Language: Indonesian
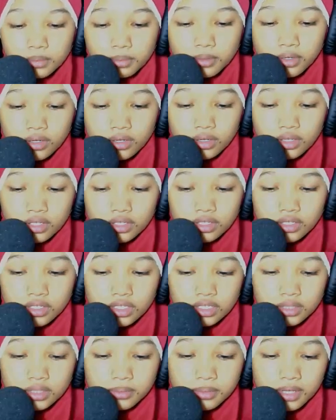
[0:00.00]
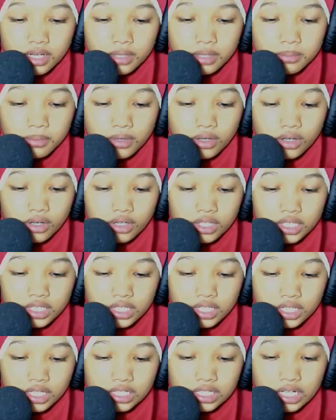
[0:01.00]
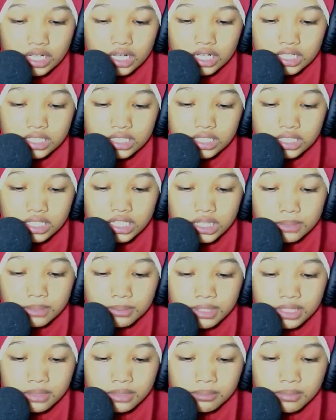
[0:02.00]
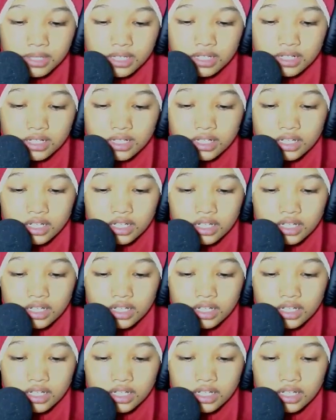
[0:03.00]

di pohon di balik pohon ini ada hadiah, teman-teman.